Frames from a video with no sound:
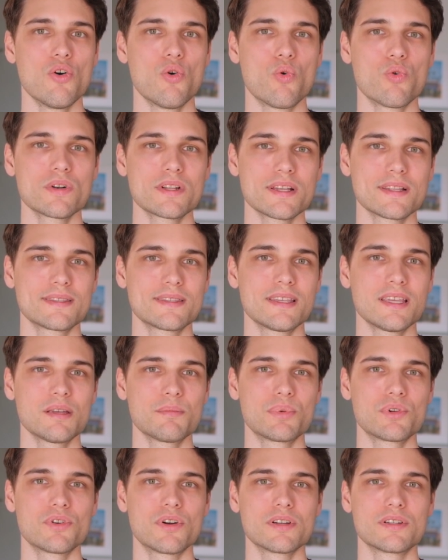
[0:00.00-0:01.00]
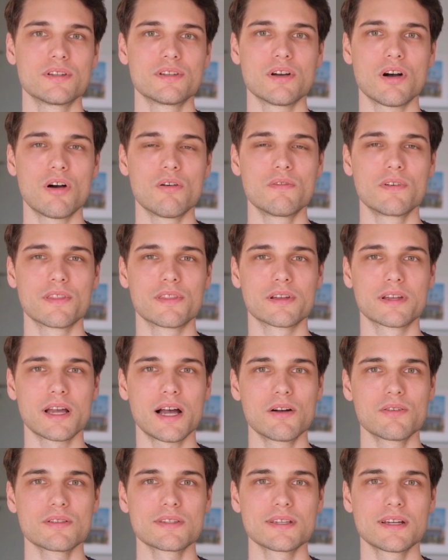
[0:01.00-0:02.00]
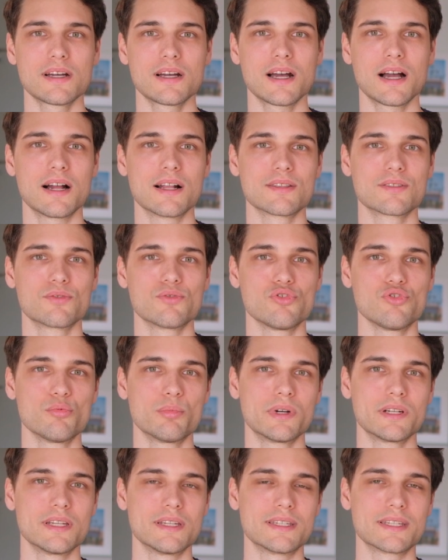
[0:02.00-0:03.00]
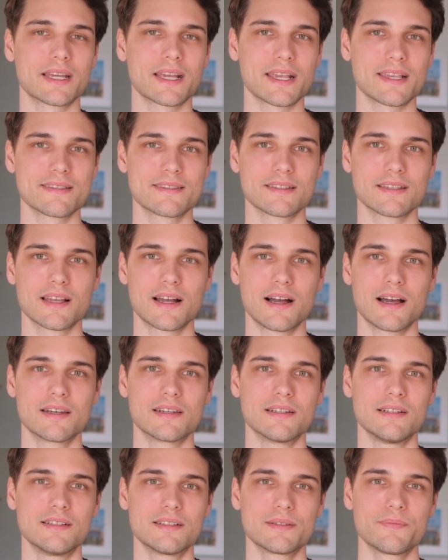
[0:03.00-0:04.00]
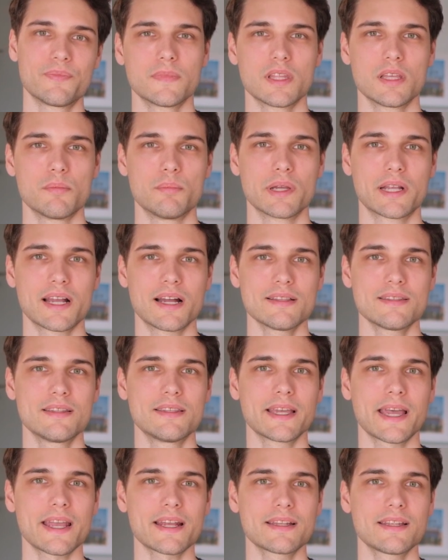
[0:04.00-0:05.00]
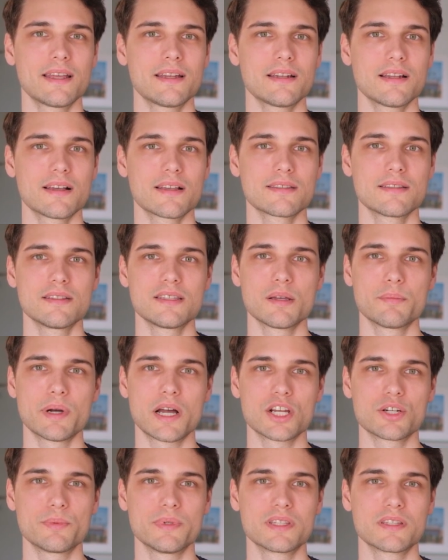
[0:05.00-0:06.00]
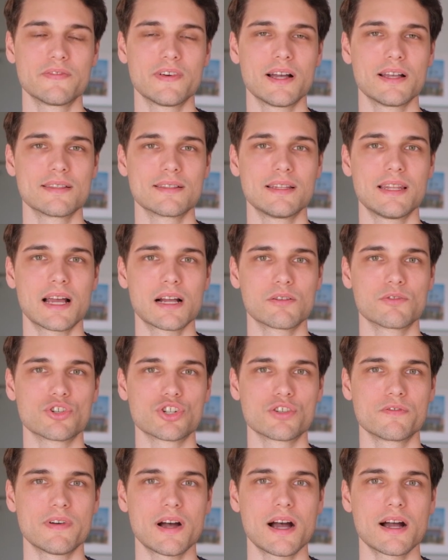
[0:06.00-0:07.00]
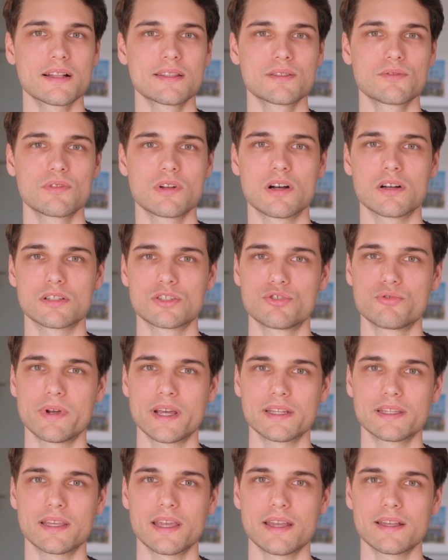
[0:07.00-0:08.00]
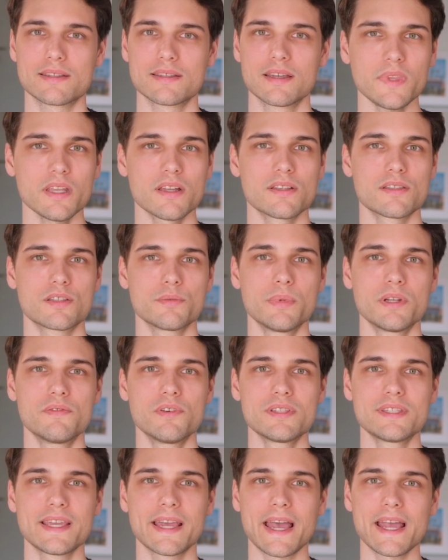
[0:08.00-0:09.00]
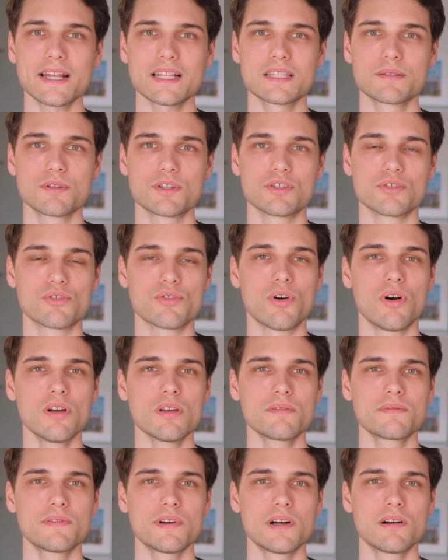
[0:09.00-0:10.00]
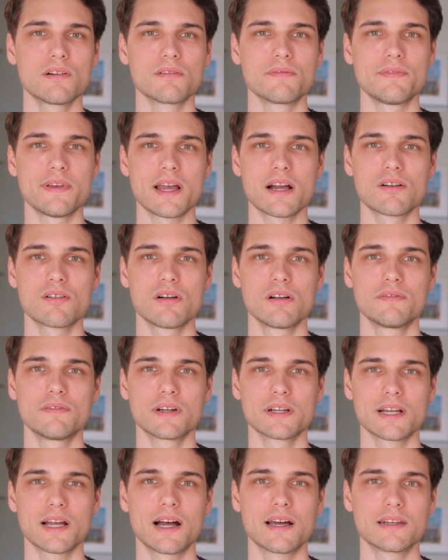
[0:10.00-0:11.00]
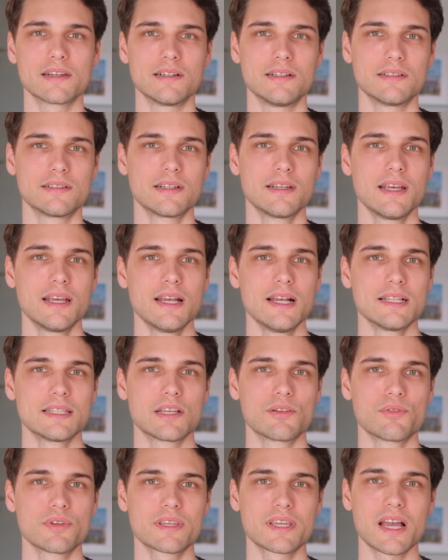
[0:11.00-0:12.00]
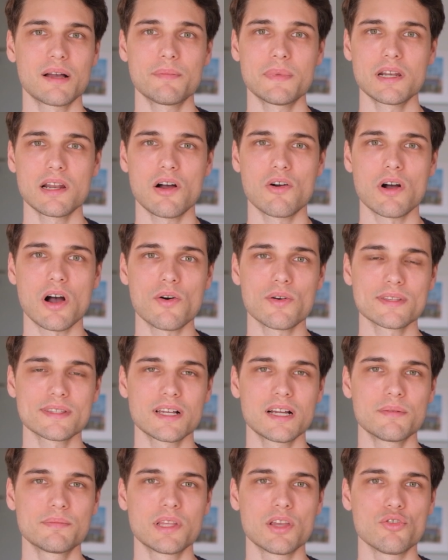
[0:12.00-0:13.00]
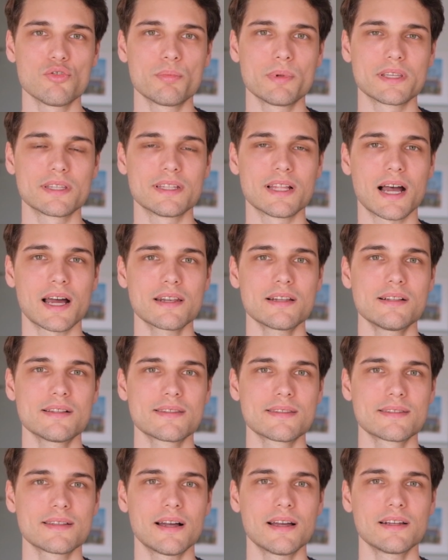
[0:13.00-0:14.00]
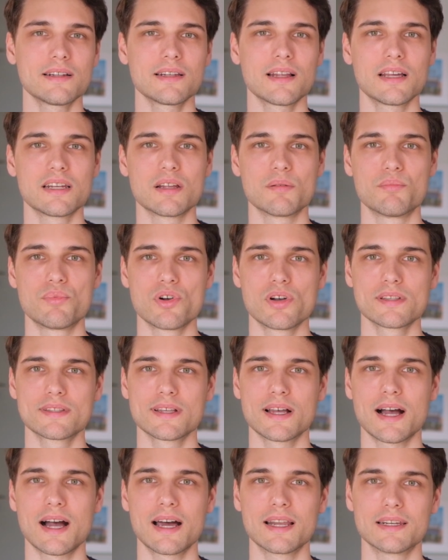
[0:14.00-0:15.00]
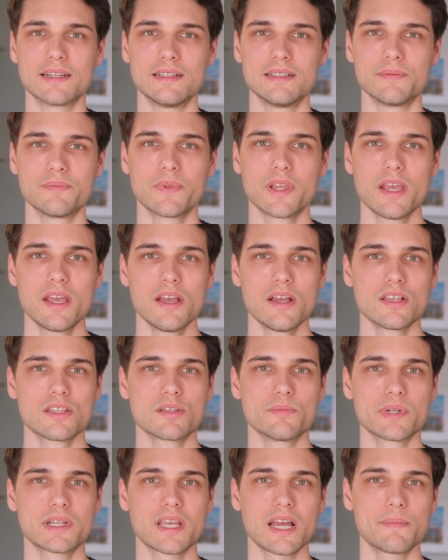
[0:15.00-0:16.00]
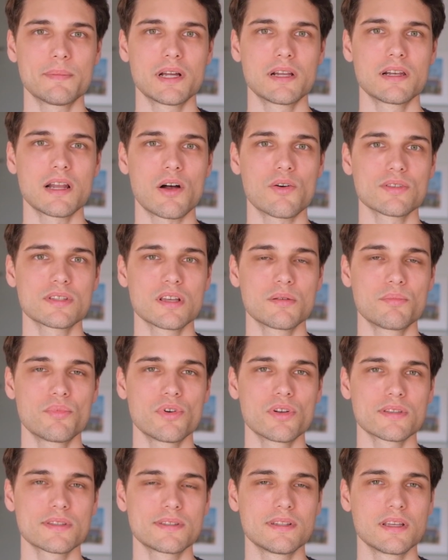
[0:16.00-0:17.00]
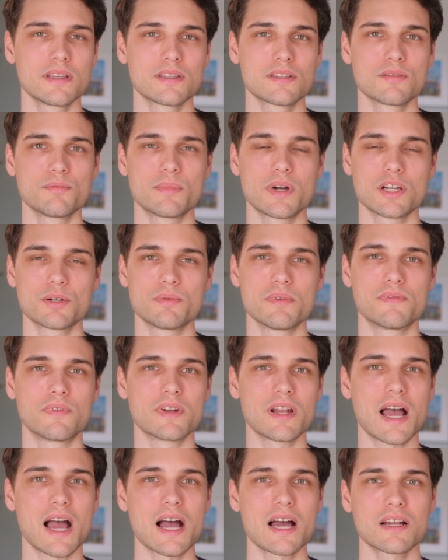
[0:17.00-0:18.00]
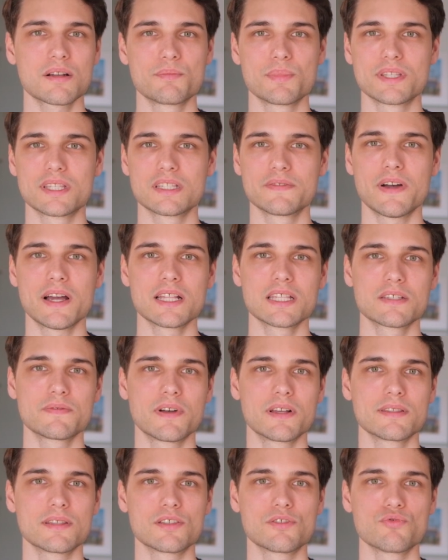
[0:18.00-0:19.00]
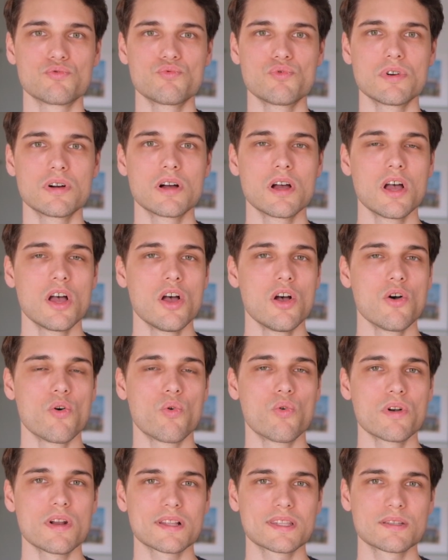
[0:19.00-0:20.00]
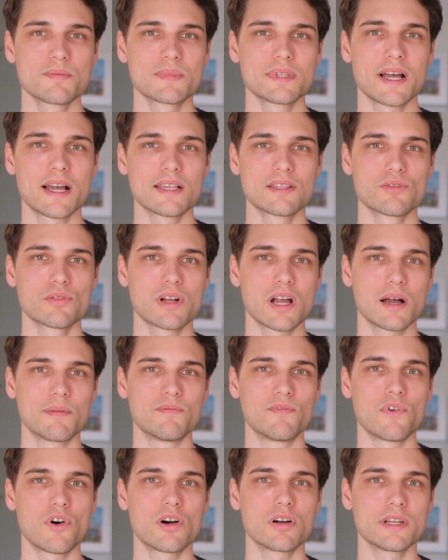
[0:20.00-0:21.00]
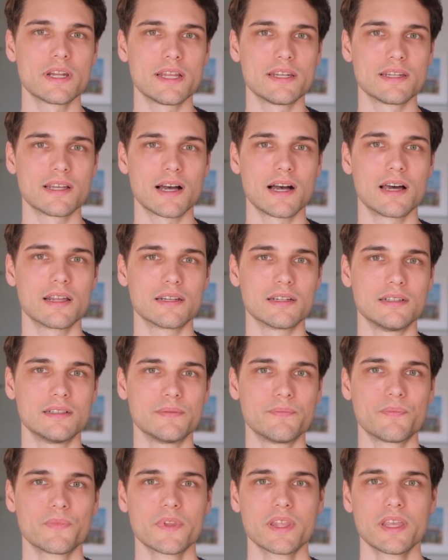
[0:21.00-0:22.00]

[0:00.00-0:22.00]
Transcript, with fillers: OTC bedeutet Over the Counter, also über den Tresen gehandelt. Bekannte Direkthändler sind hier beispielsweise Lang und Schwarz oder auch Tradegate. Somit wird direkt zwischen Käufer und Verkäufer gehandelt. Dadurch kann man auch außerhalb der üblichen Handelszeiten einer Börse handeln. Somit kann man außerbörslich zum Beispiel von 8 bis 22 Uhr oder zum Teil sogar am Wochenende handeln.